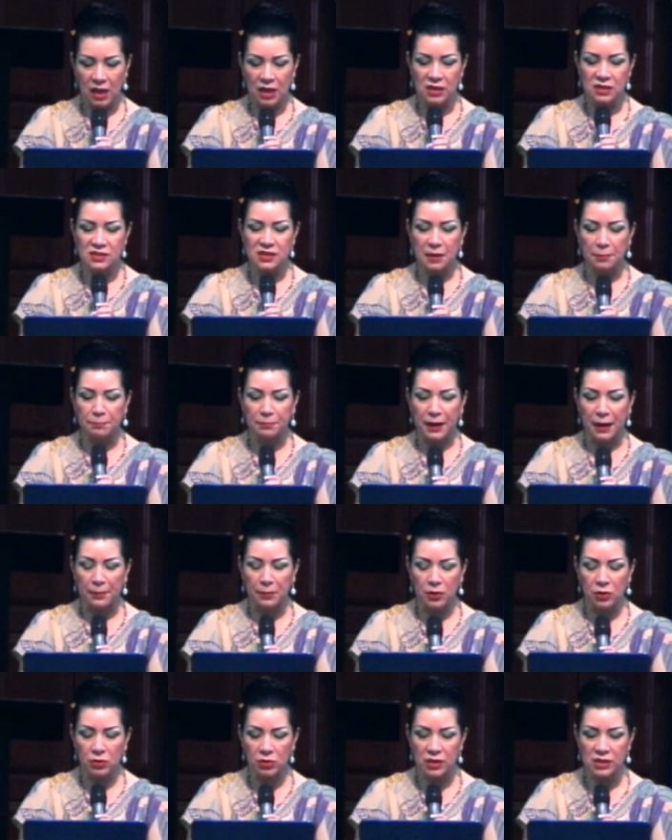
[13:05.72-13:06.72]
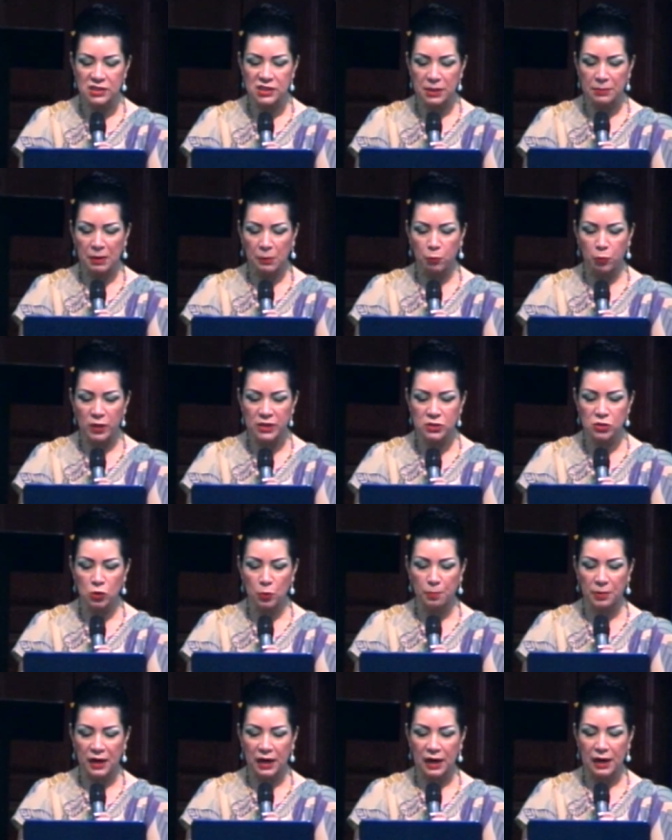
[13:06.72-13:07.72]
San Pablo estaba puesto
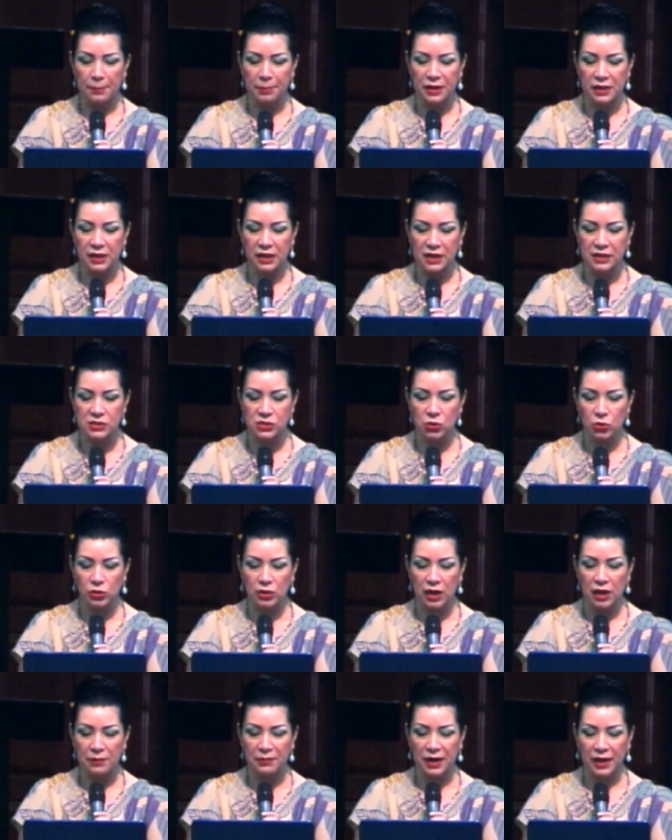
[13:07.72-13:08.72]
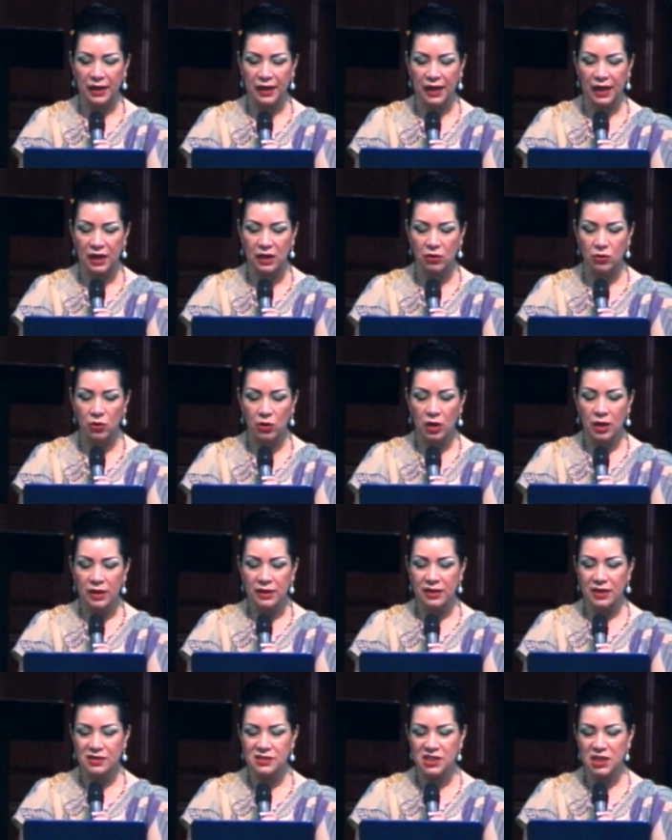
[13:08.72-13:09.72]
para la predicación del Evangelio
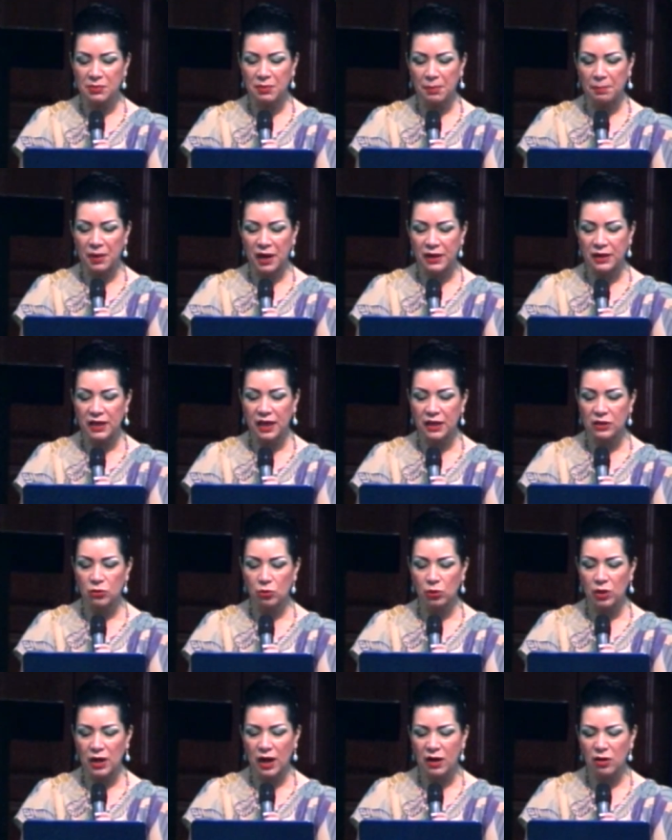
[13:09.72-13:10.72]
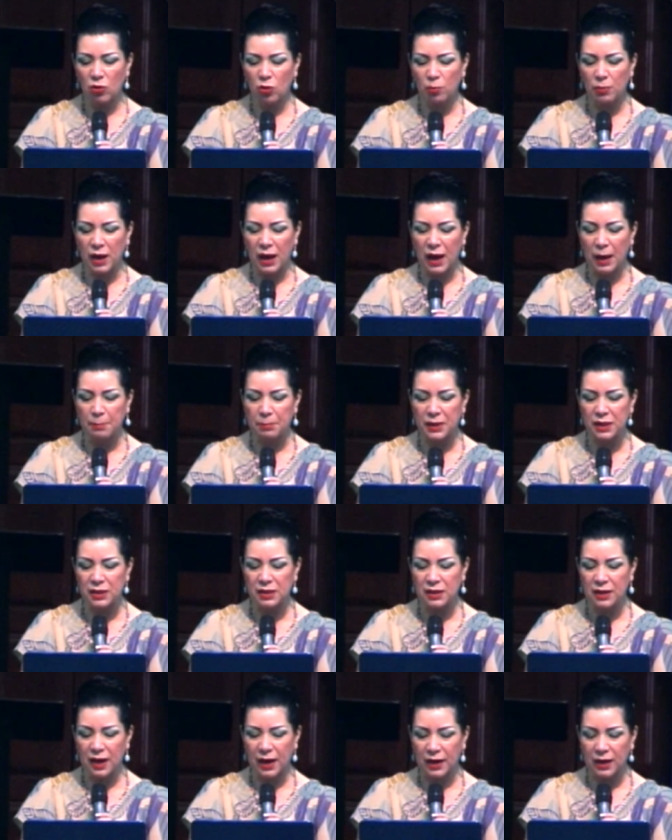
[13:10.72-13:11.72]
y estaba planeando ir a Roma a
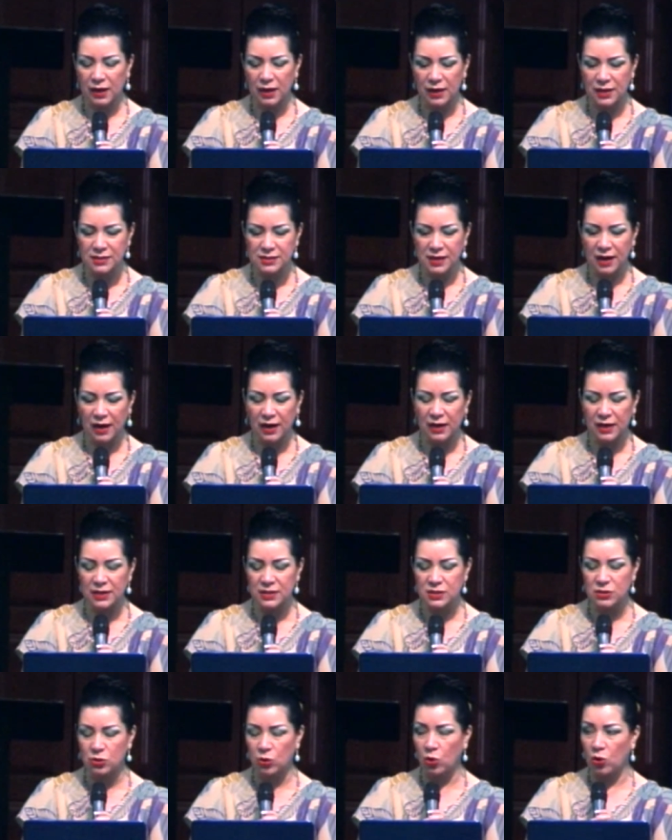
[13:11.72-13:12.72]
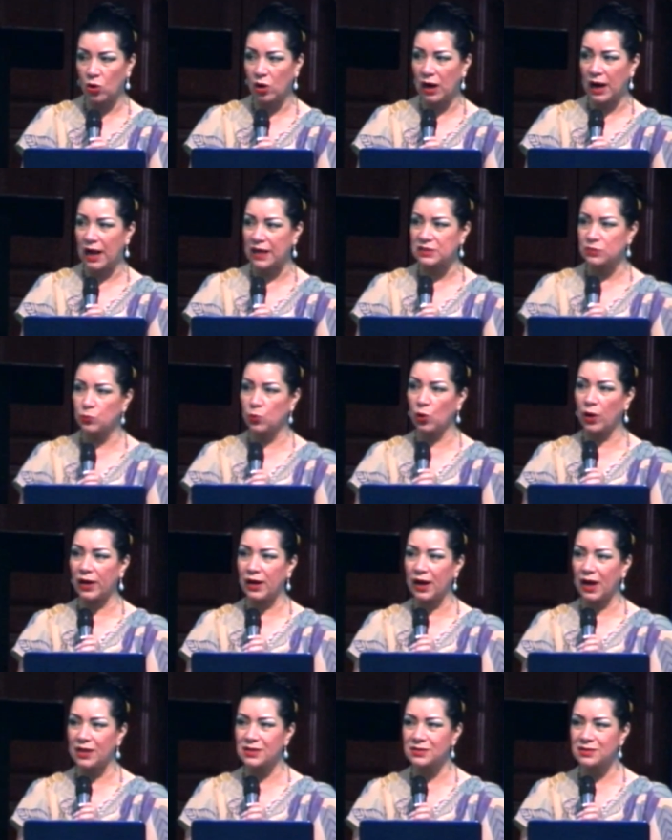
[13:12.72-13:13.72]
predicarles a Cristo las
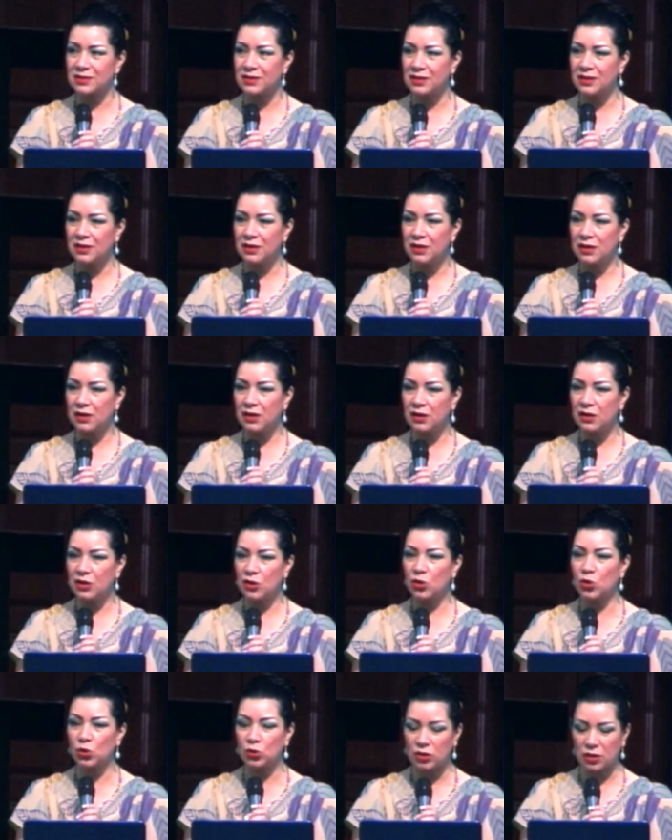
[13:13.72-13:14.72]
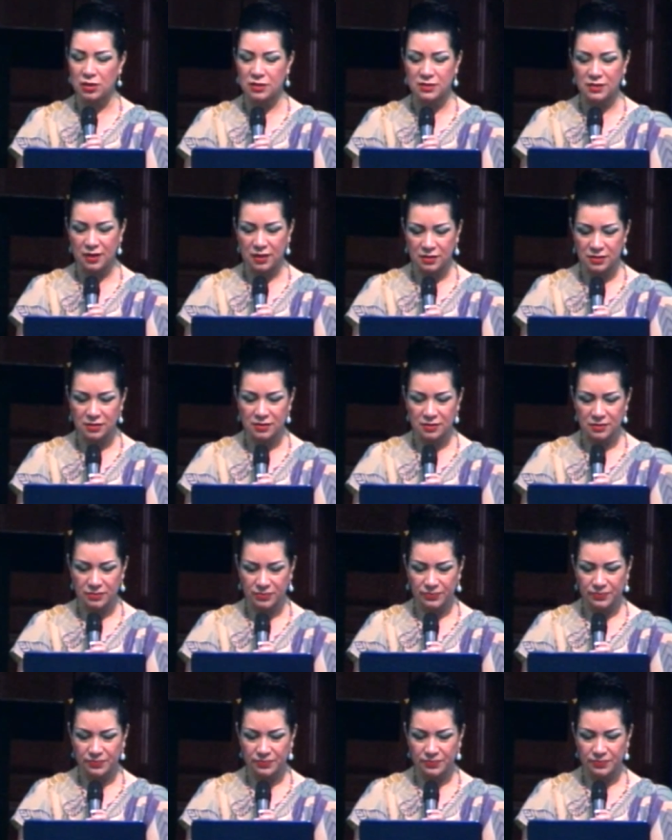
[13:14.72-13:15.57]
buenas noticias.